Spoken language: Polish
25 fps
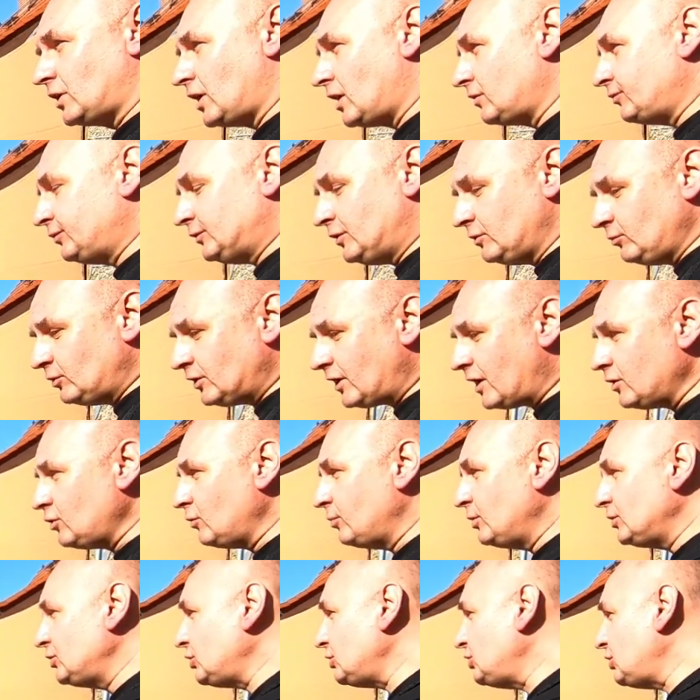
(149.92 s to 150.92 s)
A w tym
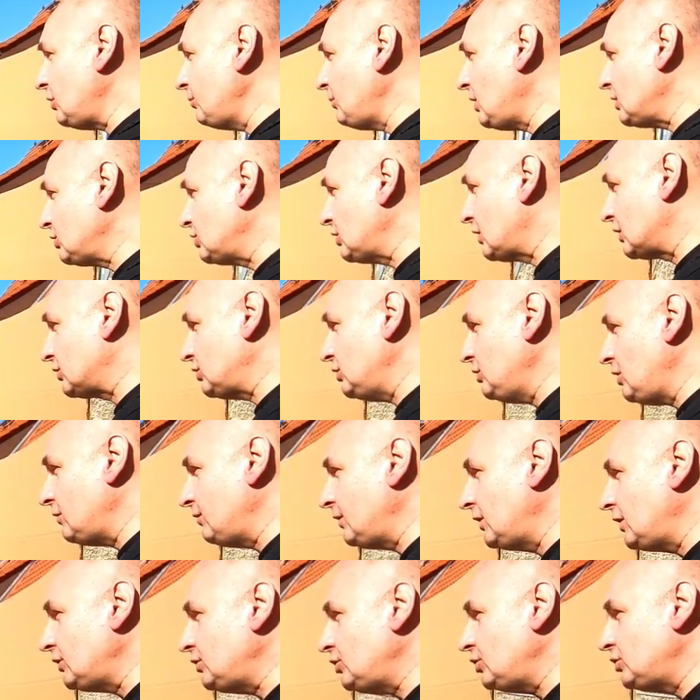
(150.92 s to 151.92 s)
kraju będziecie mieszkać.
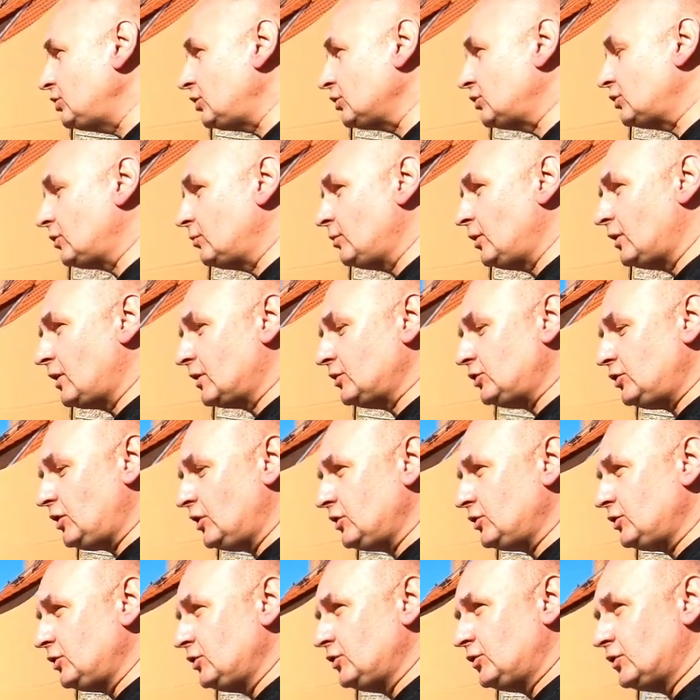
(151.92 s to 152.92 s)
Nie wylecicie sobie na
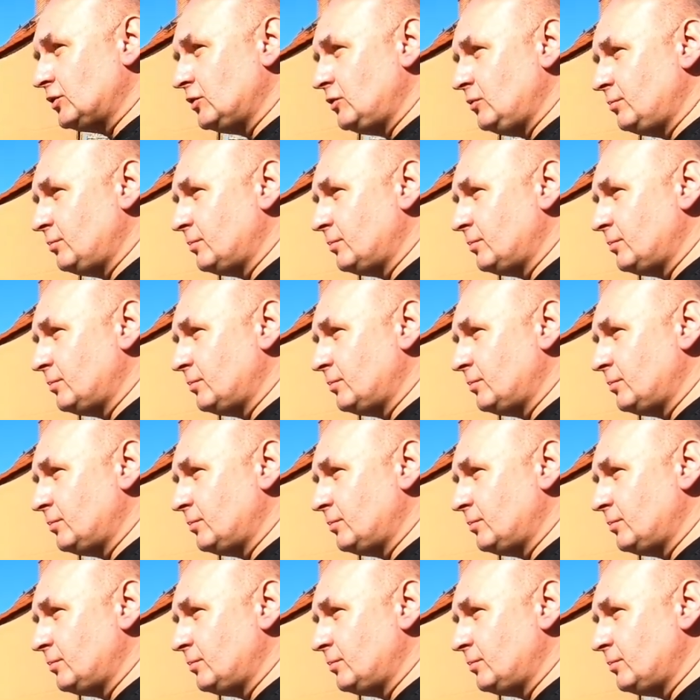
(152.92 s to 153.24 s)
Księżyc.